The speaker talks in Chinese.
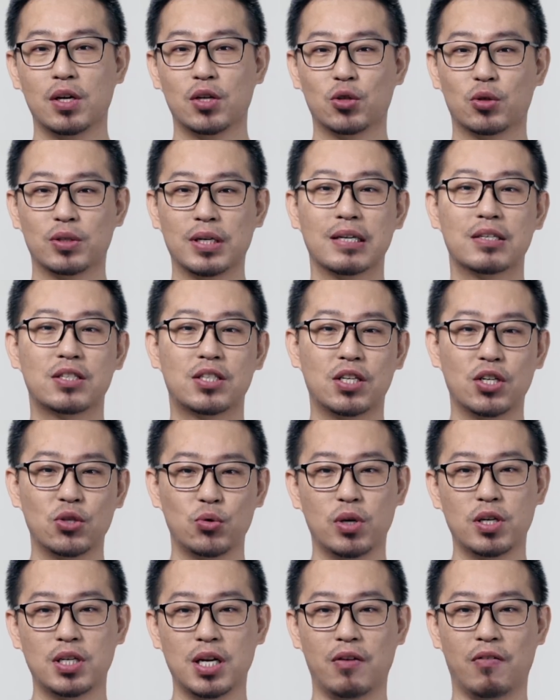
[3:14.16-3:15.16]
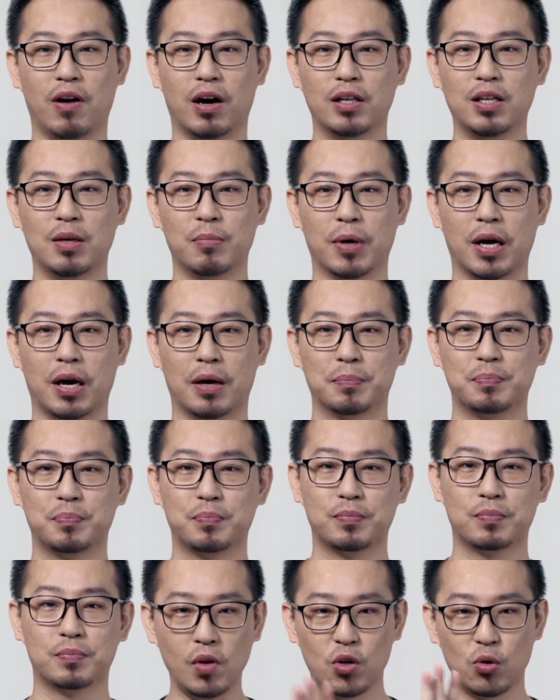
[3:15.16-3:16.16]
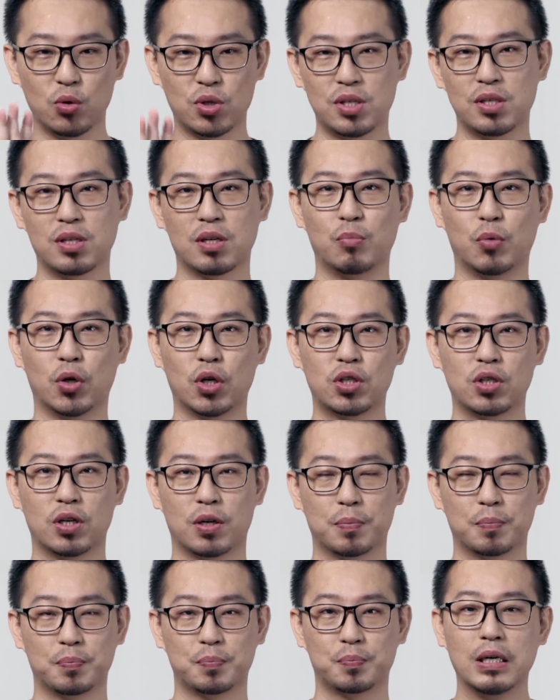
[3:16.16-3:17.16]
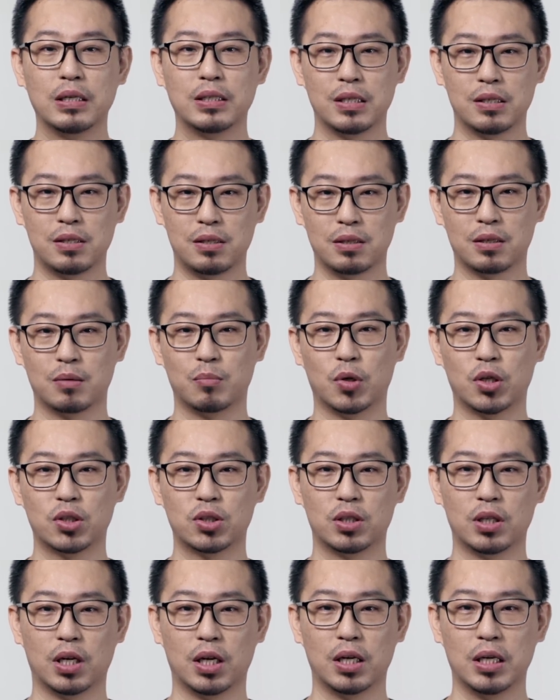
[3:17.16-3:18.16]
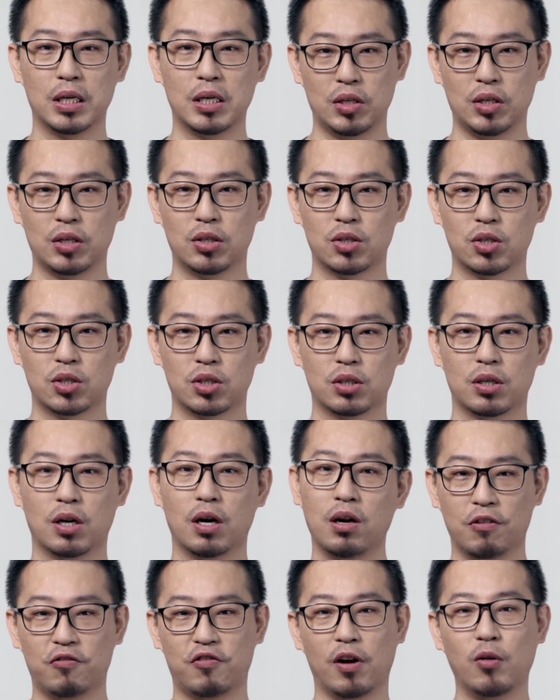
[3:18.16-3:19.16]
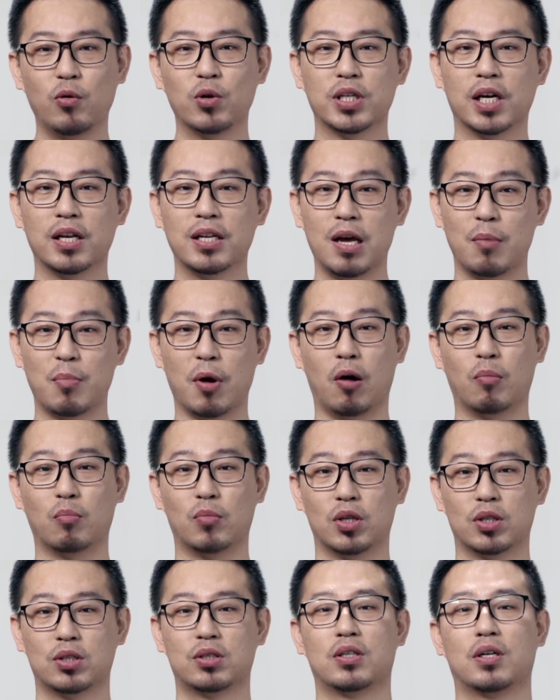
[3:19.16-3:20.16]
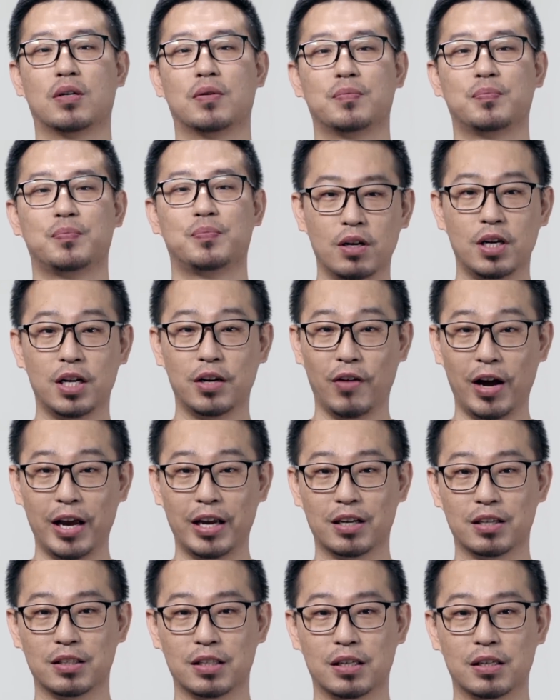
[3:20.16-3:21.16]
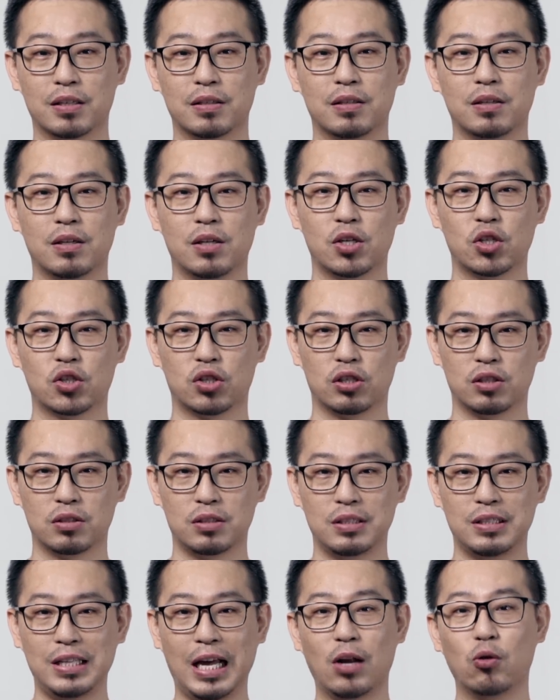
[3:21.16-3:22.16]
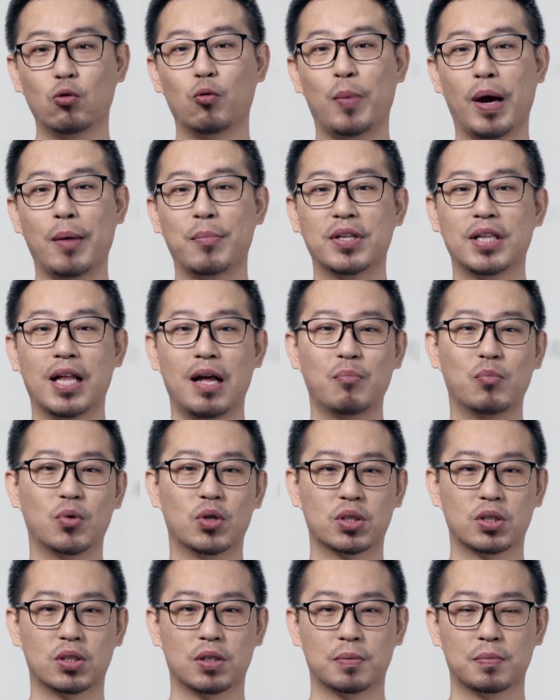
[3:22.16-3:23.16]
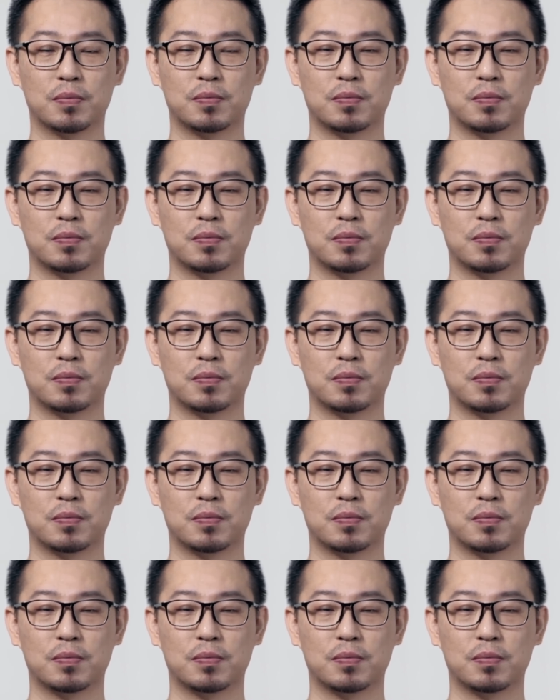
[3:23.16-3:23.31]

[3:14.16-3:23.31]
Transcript: 就是在科学上网里面啊，有四个模式。这四个模式呢，一个是防火墙列表模式，另外一个呢是大陆白名单模式，